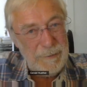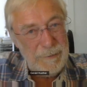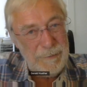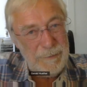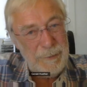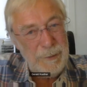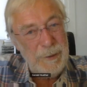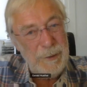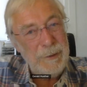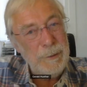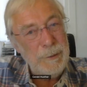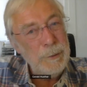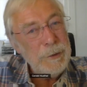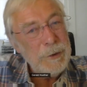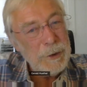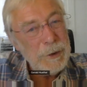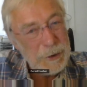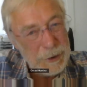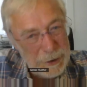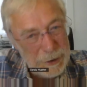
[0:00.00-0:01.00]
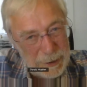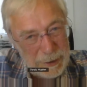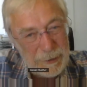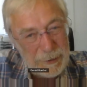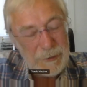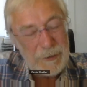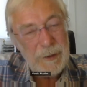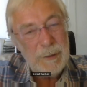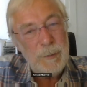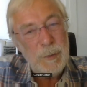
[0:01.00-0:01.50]
für
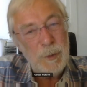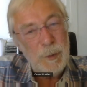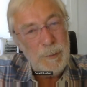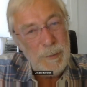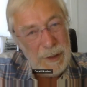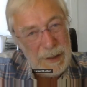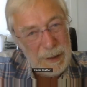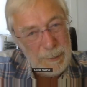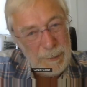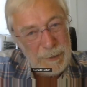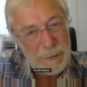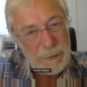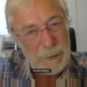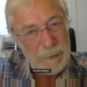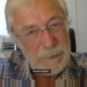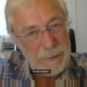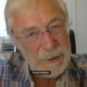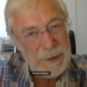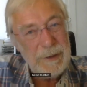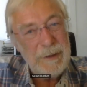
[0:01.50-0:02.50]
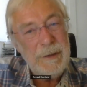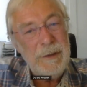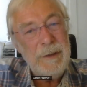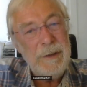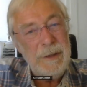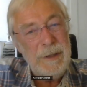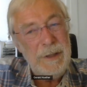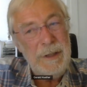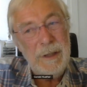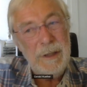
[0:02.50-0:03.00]
unterschiedlichste Probleme zu
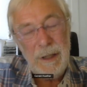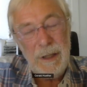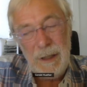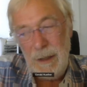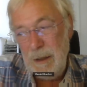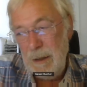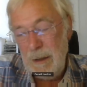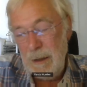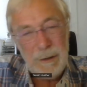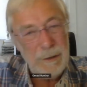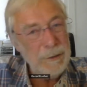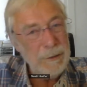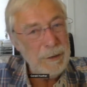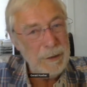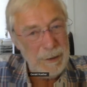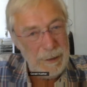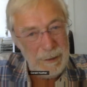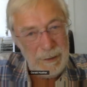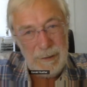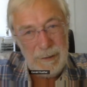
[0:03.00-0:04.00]
finden, die alle auch